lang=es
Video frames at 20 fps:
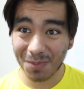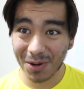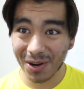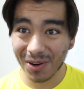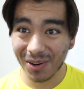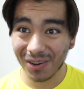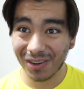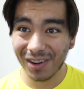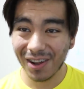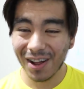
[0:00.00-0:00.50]

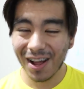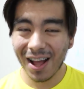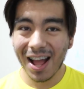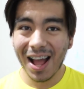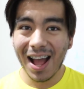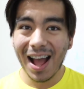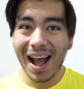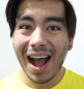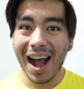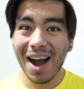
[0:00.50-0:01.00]
Pro
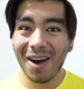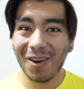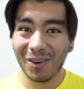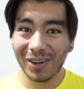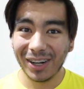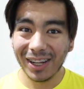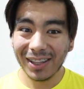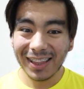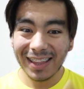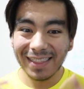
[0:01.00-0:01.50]

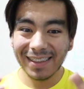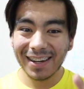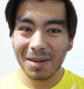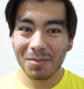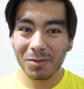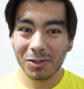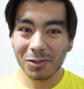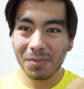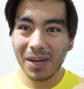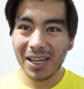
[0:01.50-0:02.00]
ahora
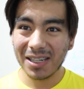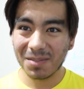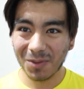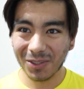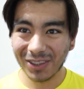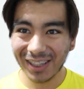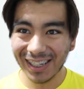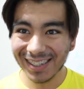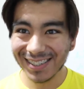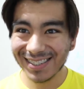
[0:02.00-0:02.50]
tendremos más
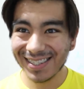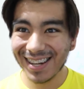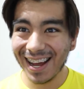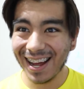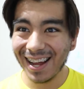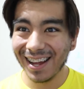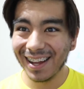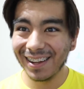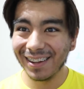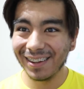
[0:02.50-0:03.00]

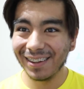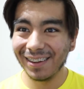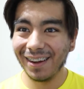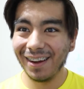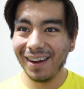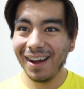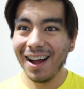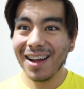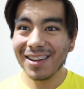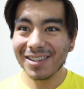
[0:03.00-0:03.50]
potencia.
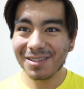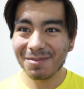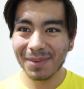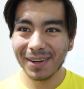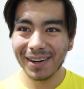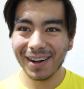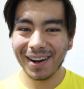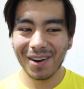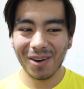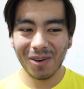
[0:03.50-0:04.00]
Ah,
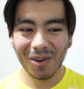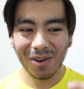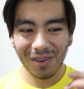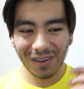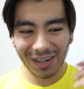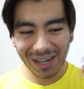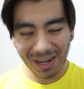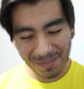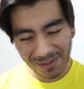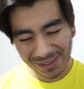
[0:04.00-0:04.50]
espera,
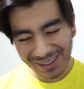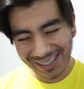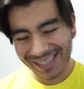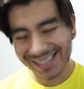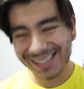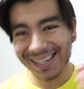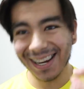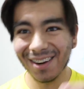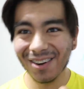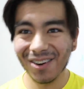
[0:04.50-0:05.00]
no, la
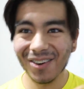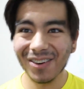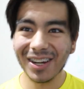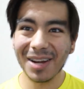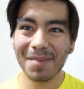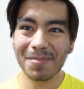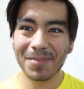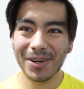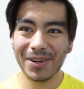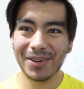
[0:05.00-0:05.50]
potencia no
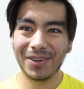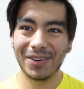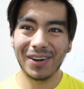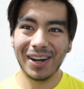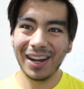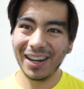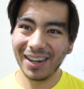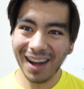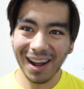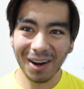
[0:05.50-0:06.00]

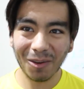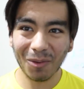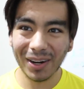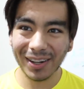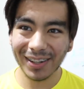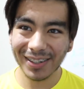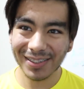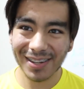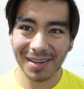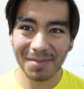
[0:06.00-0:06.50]
cambió, el
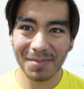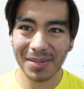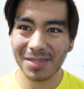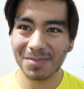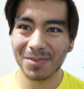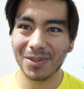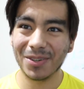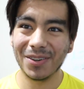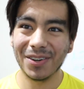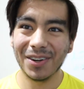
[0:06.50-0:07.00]
hardware es el
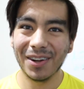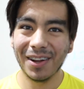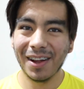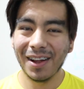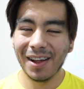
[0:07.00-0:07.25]
mismo.